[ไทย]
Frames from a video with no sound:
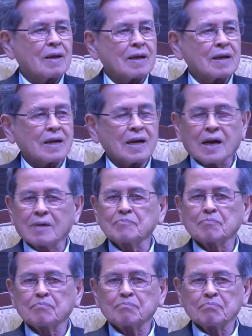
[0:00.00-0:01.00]
การ
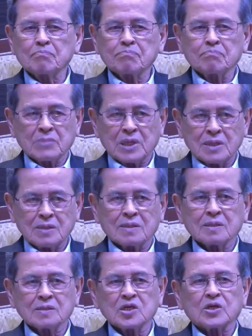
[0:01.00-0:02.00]
มี
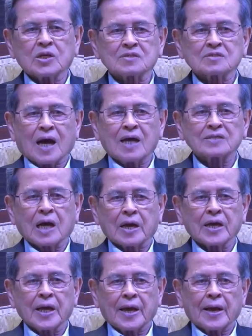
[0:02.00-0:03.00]
จิตอาสาอย่างนี้
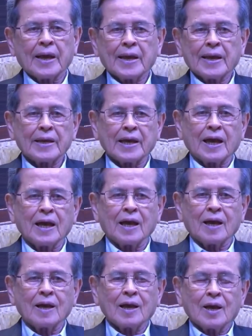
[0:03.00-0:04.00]
นะฮะ
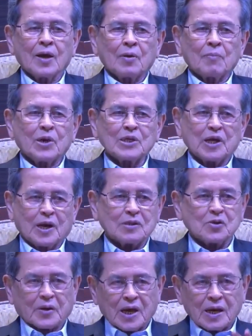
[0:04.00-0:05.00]
เพราะฉะนั้นตรง
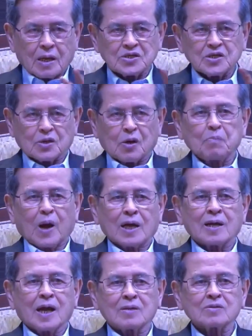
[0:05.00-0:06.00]
นี้เราจะต้องผลักดัน
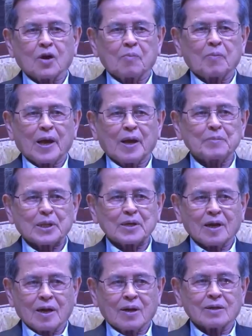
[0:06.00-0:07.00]
ต่อไปให้มันเกิ
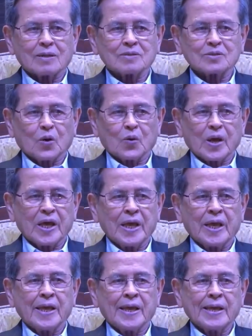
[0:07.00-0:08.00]
ดตรงนี้
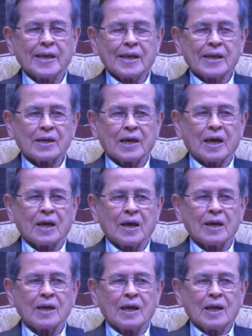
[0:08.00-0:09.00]
นะฮะ
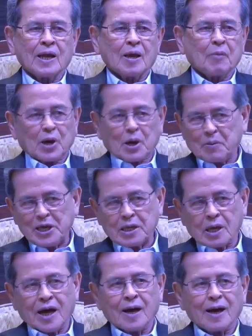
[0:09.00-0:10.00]
แล้วมันก็ไม่
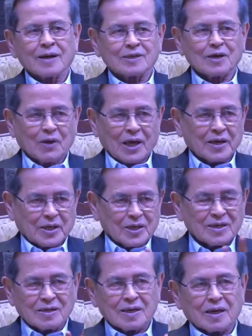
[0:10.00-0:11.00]
ยากเท่าไหร่คิดเรื่
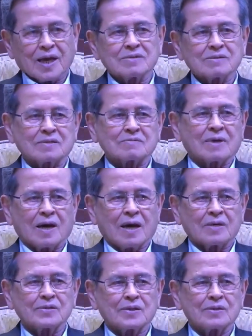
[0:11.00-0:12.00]
องการจัดการ
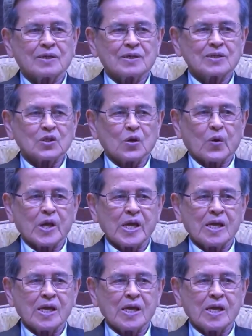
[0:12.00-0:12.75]
ตรงนี้